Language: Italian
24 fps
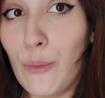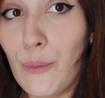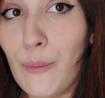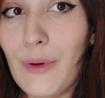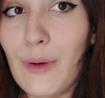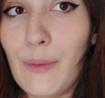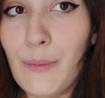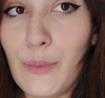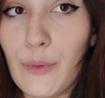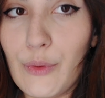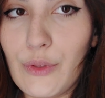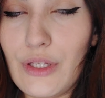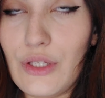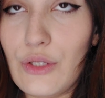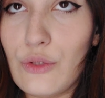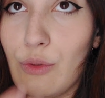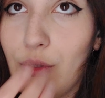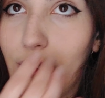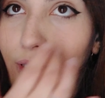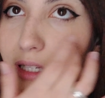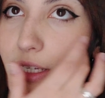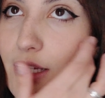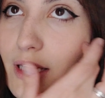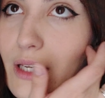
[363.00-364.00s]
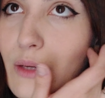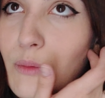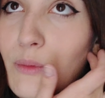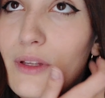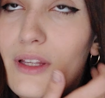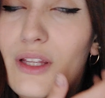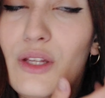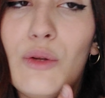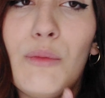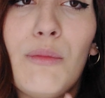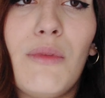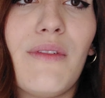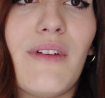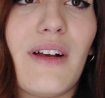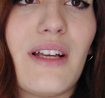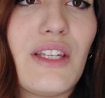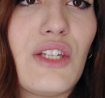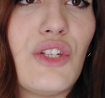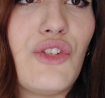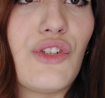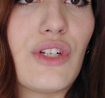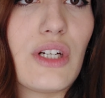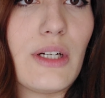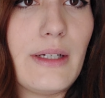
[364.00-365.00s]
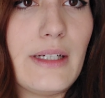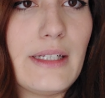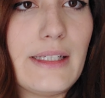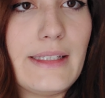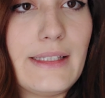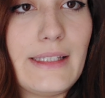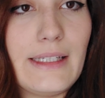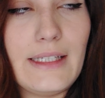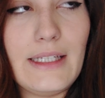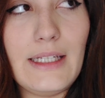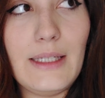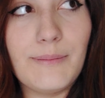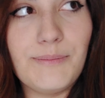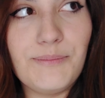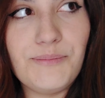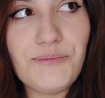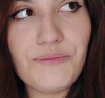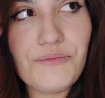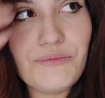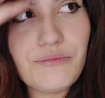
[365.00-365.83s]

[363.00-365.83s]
un bel po' di soldini, quindi non mi va sinceramente di